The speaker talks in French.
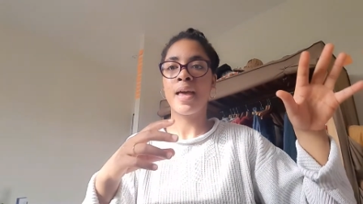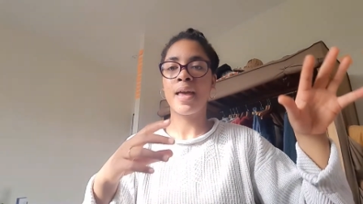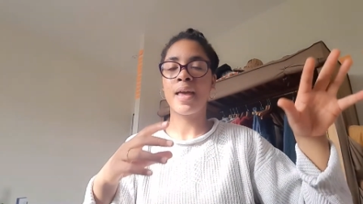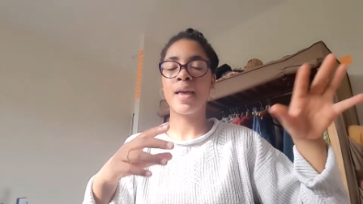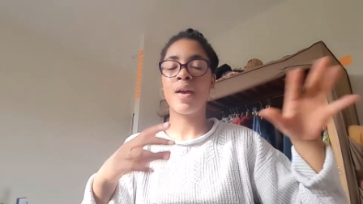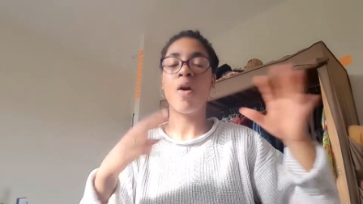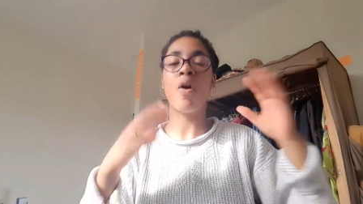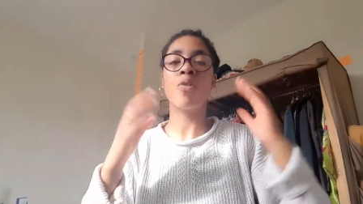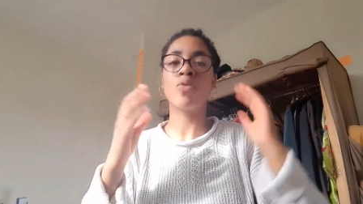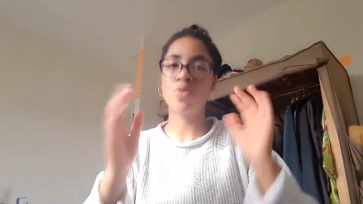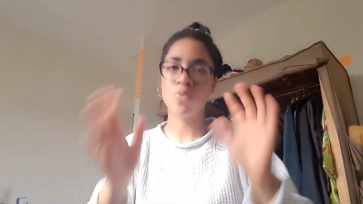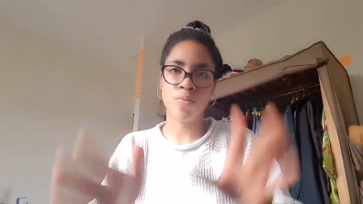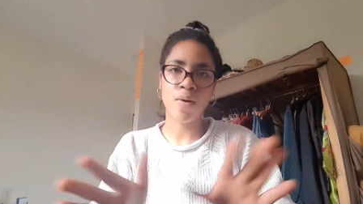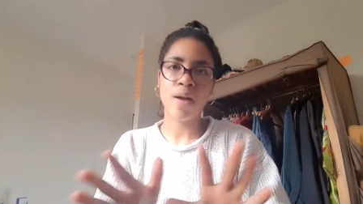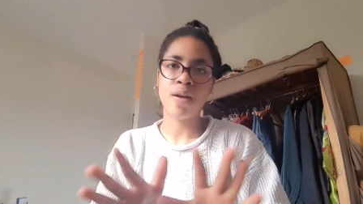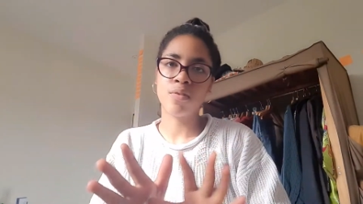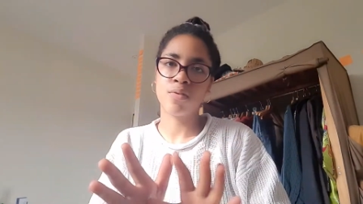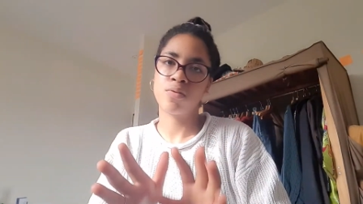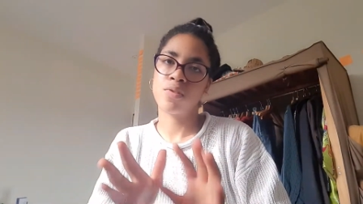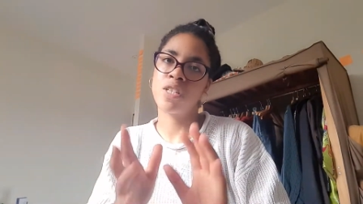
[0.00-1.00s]
Et en
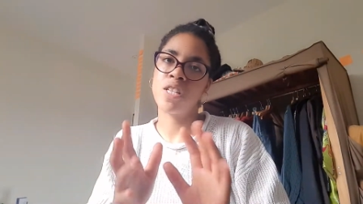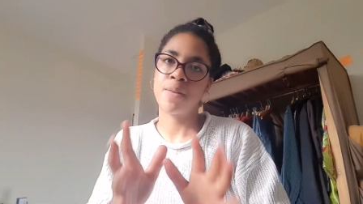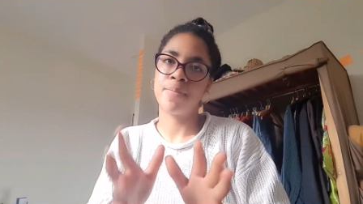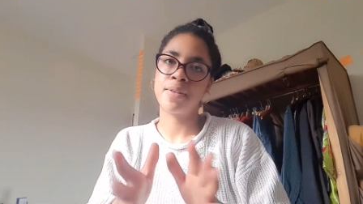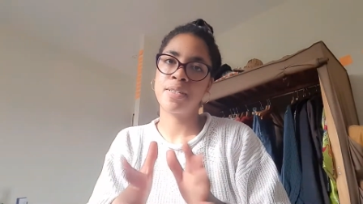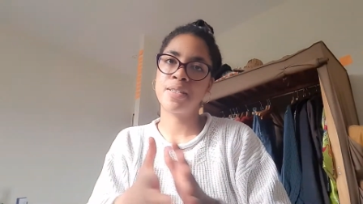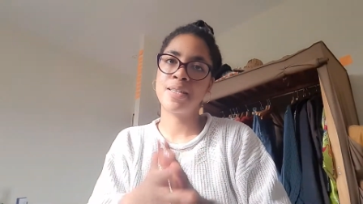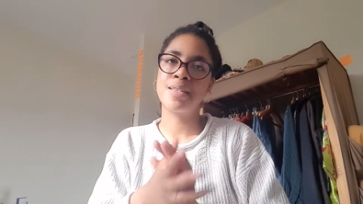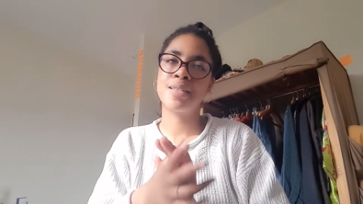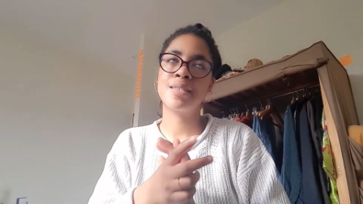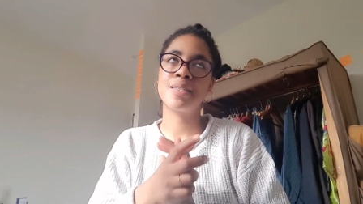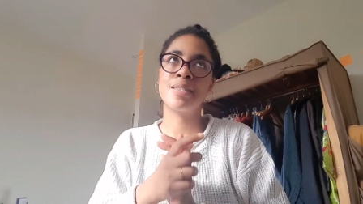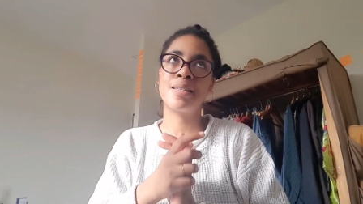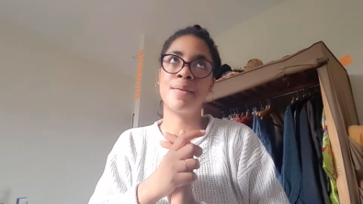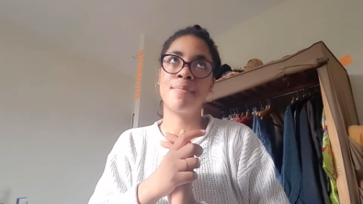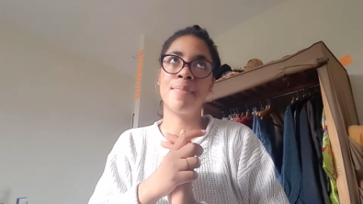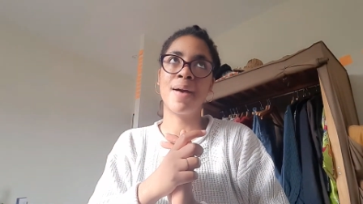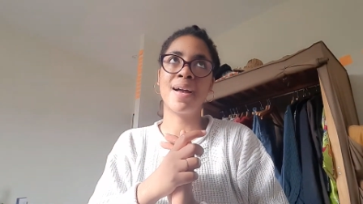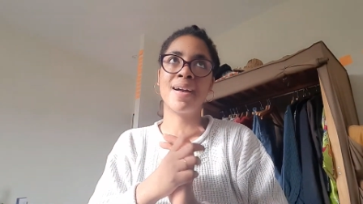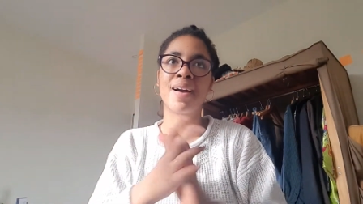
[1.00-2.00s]
soi, euh, je t'ai
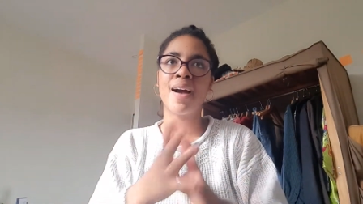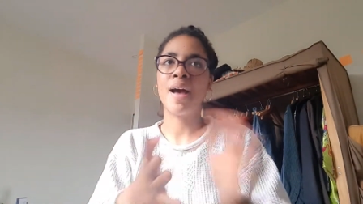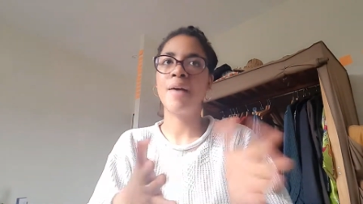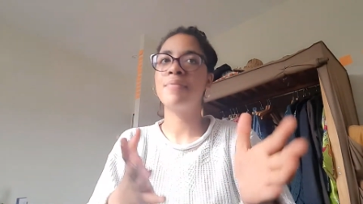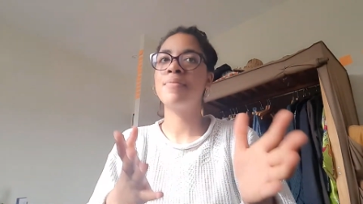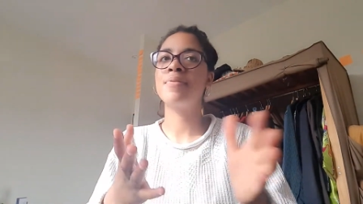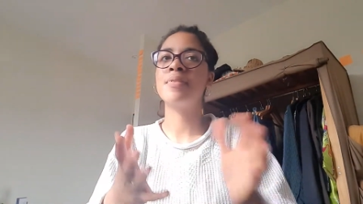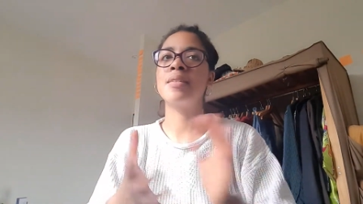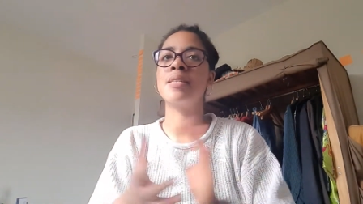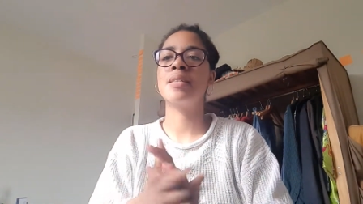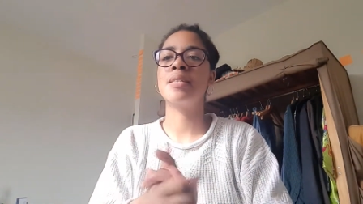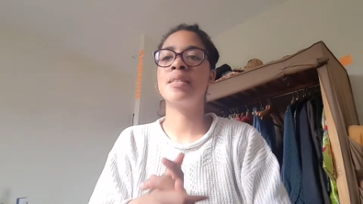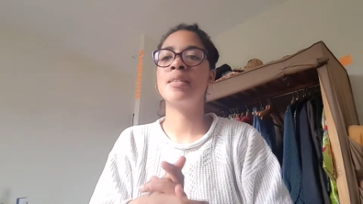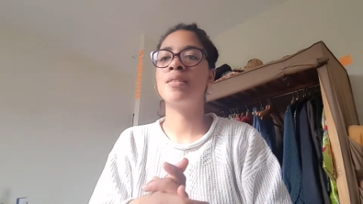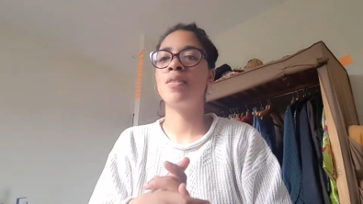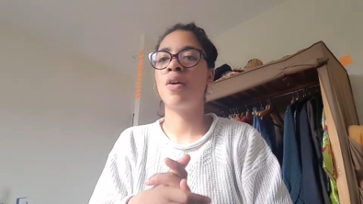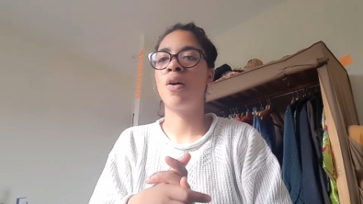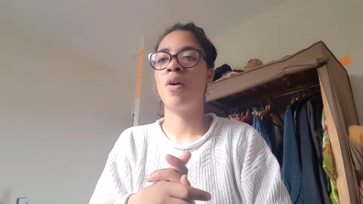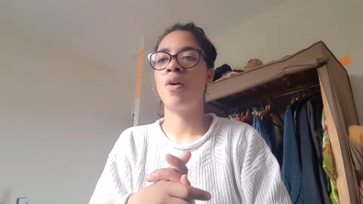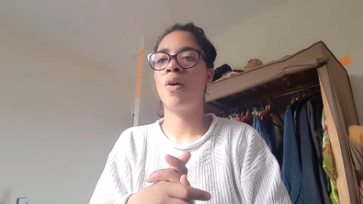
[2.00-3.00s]
c'est pas grave
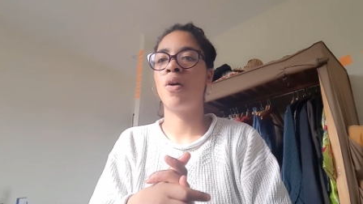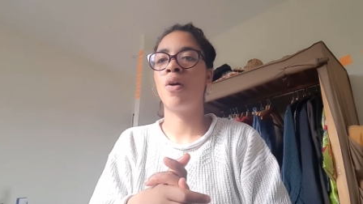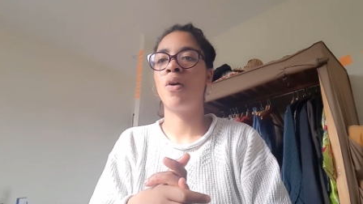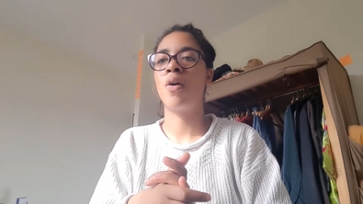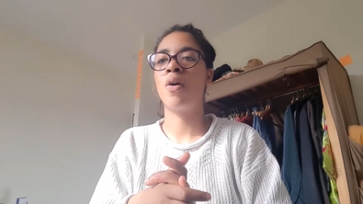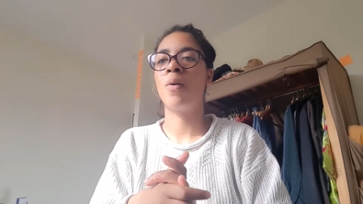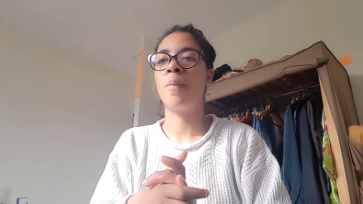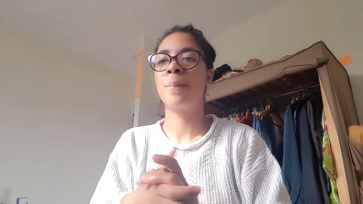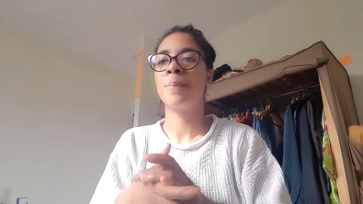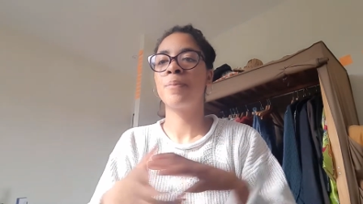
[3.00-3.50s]
si euh,